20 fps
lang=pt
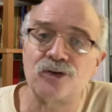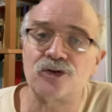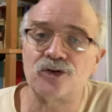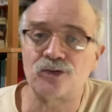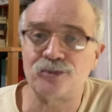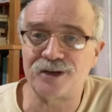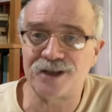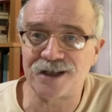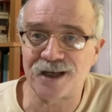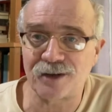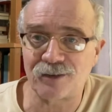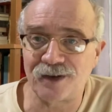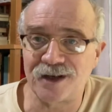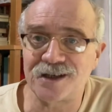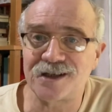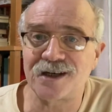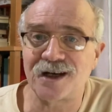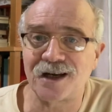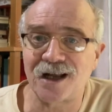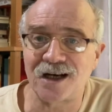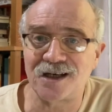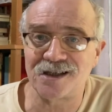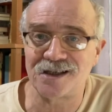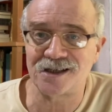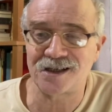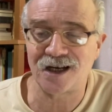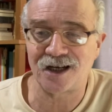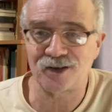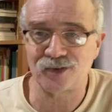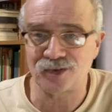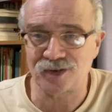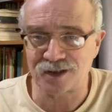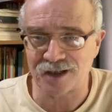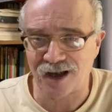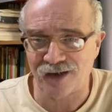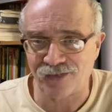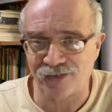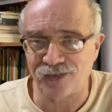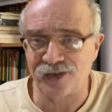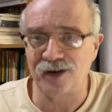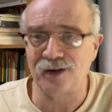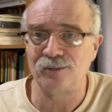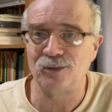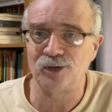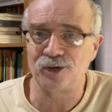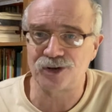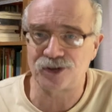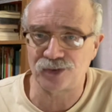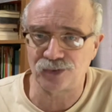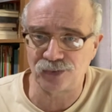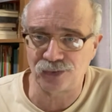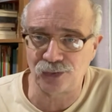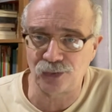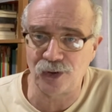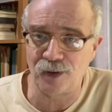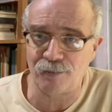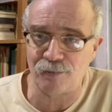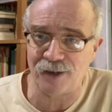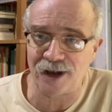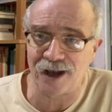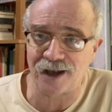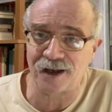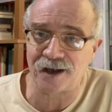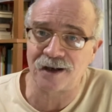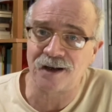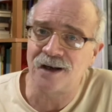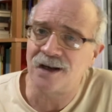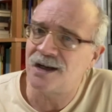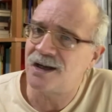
subsequentes analisados, afirma o estudo do IPEA.